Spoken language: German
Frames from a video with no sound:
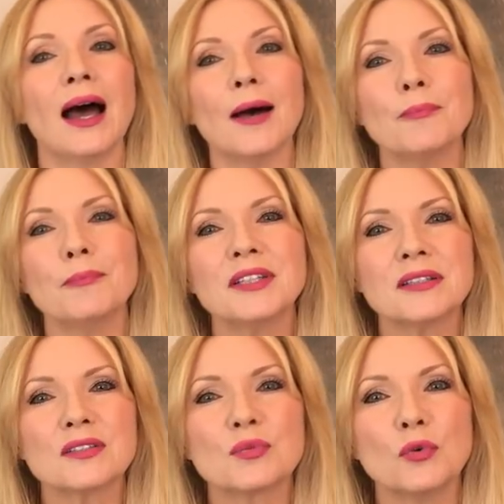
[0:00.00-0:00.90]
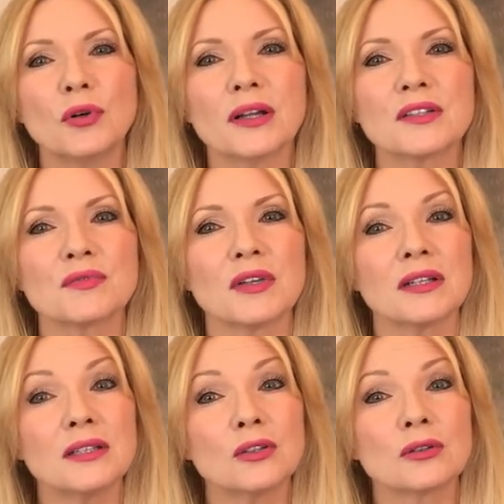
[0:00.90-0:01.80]
Ab Mitte des Monats
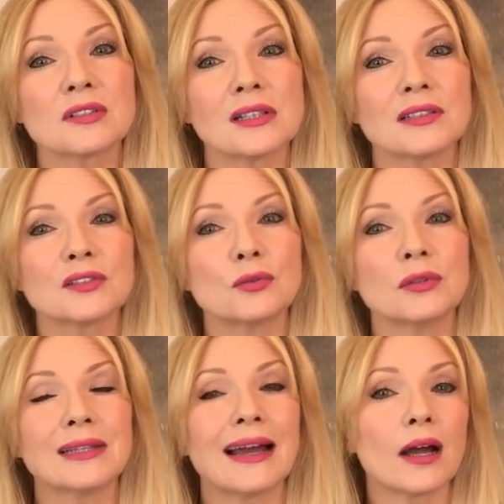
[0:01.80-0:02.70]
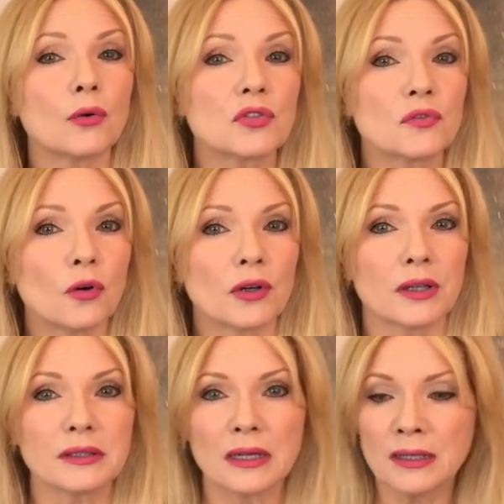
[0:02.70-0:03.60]
werden die Konstellationen
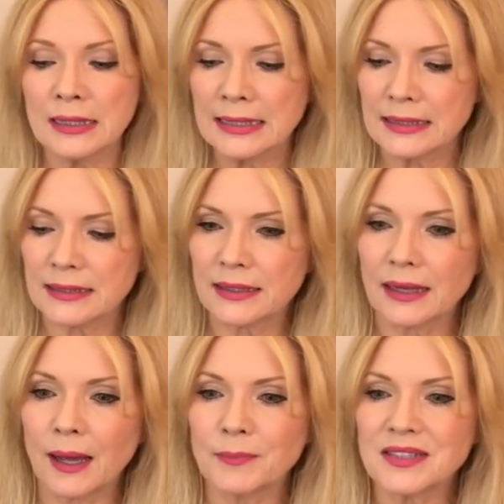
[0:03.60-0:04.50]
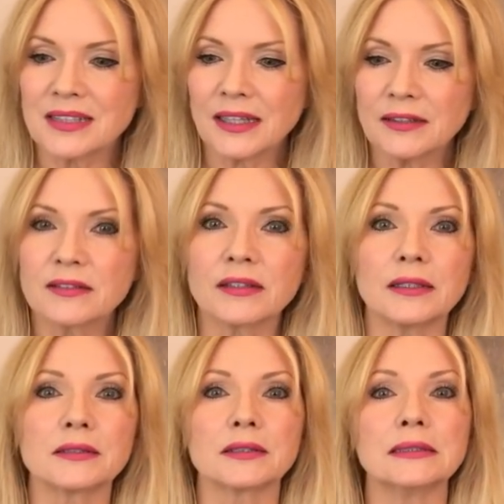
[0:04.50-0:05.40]
herausfordernder, denn am
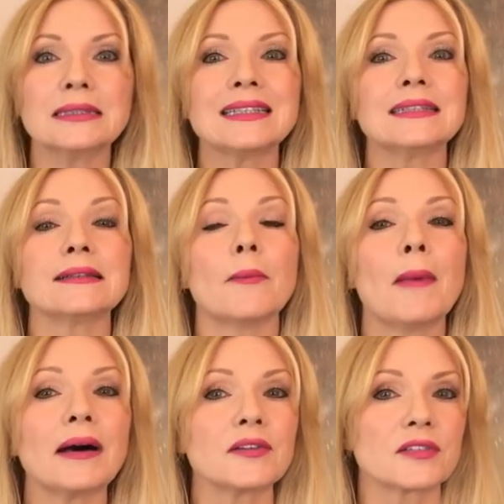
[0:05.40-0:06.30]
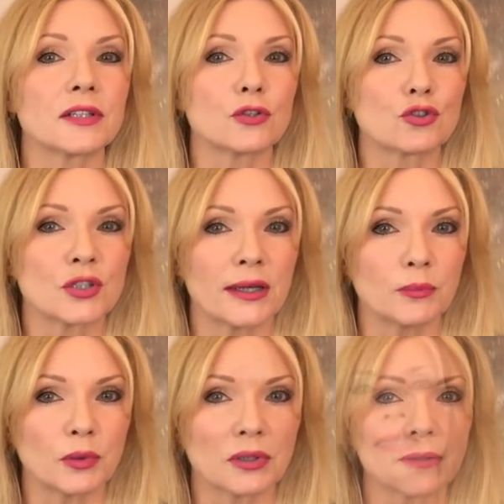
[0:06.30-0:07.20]
16. geht der Mars in den
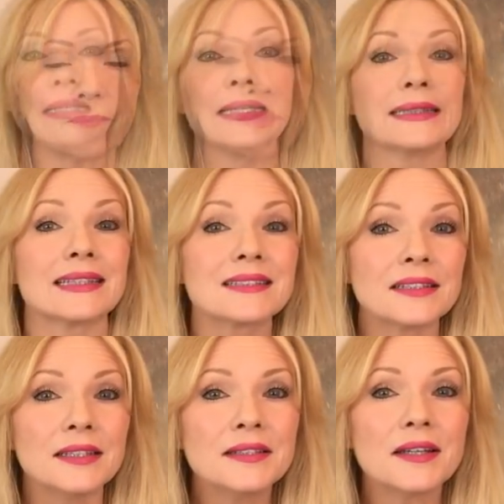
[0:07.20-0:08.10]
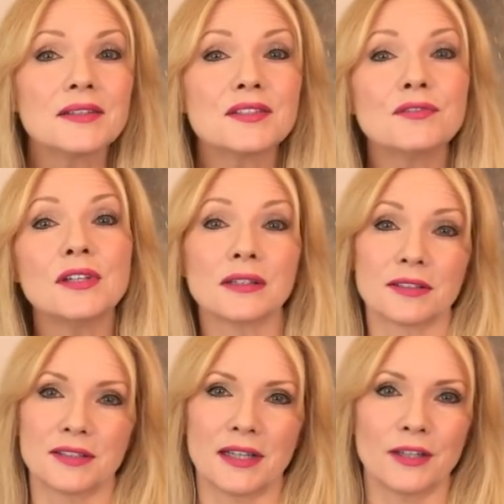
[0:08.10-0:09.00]
Steinbock. Das
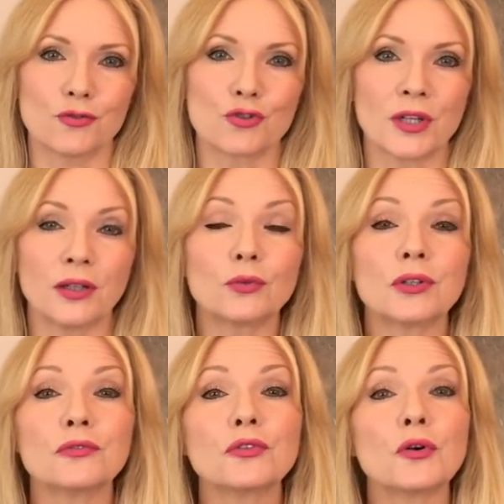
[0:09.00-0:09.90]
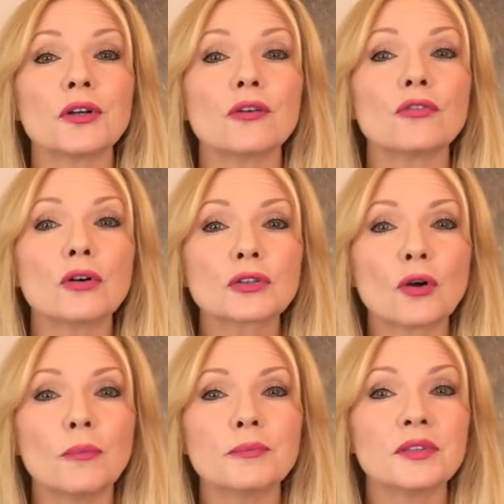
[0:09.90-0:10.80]
intensiviert die Anstrengungen für euer
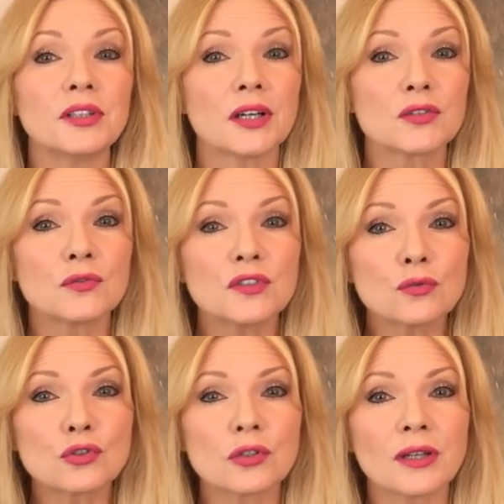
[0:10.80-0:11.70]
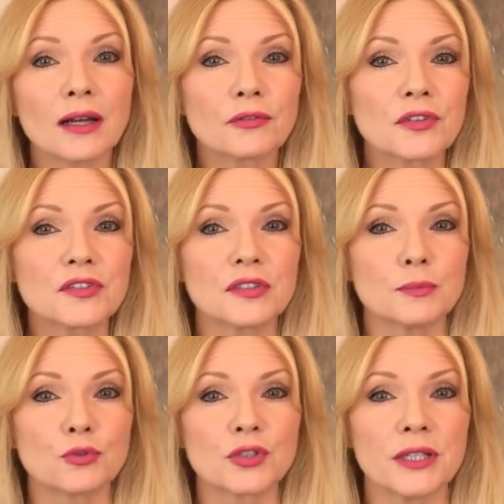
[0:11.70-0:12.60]
Fortkommen, die ja sowieso schon
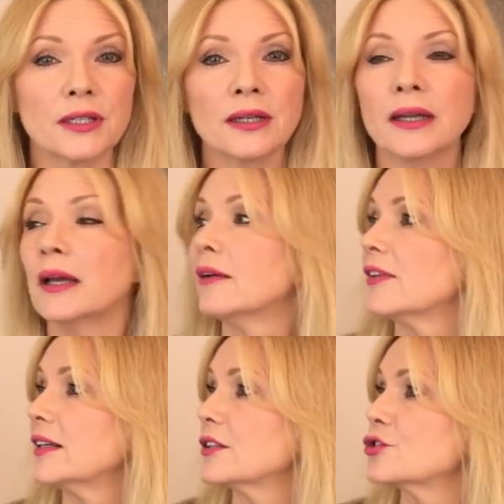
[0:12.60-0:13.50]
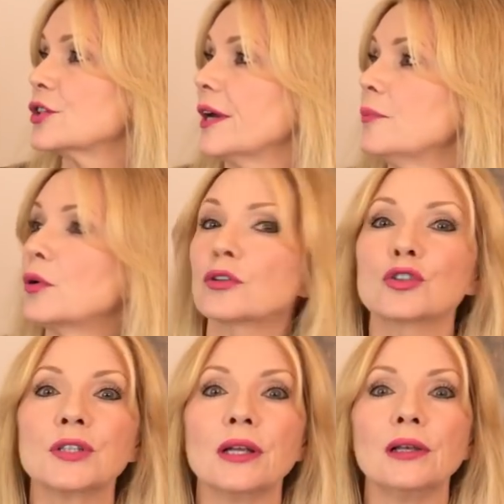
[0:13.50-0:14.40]
langfristig bestehen, weil das
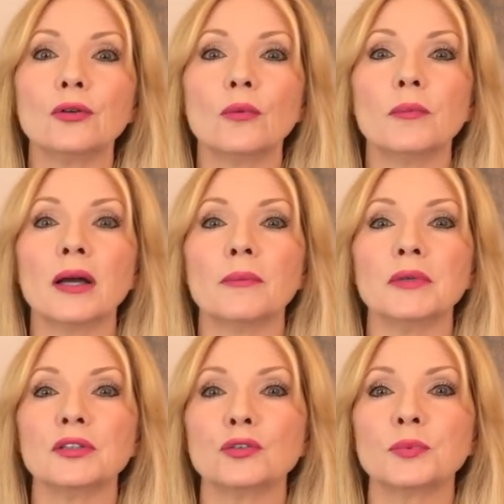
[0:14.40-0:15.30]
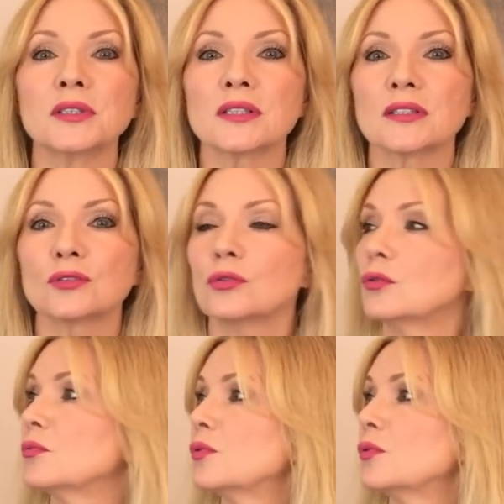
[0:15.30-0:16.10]
Steinbock-Stellium mit Jupiter, Saturn und